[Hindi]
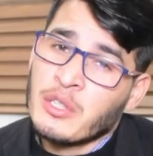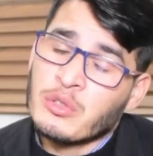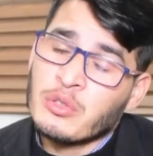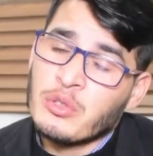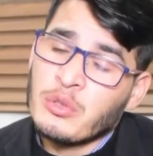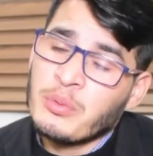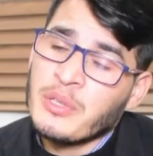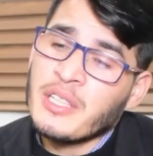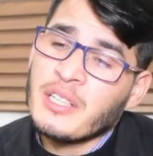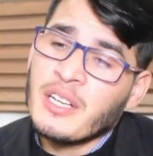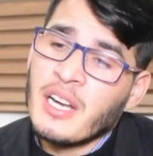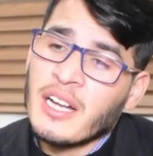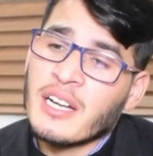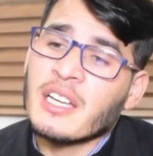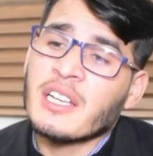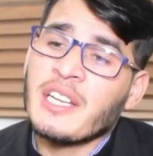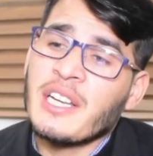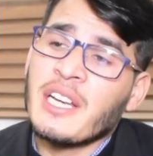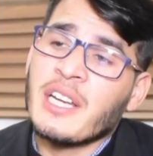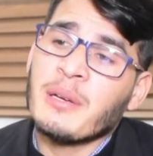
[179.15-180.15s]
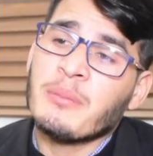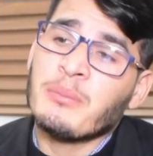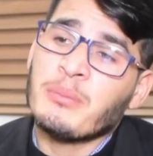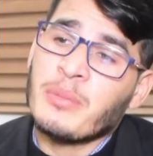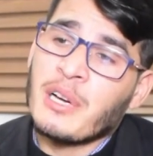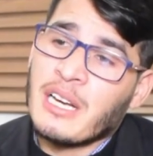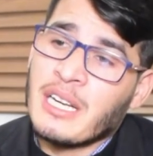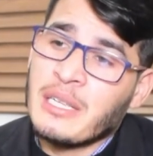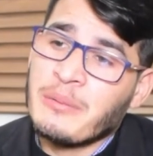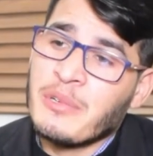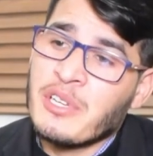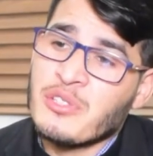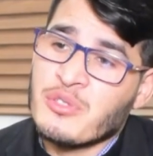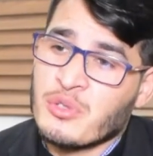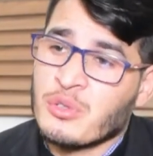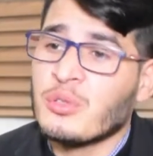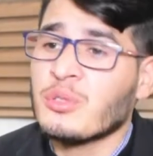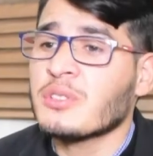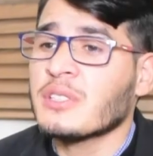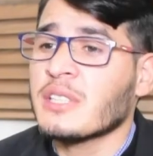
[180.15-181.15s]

तो फिर अगर ये पार्लियामेंट छोड़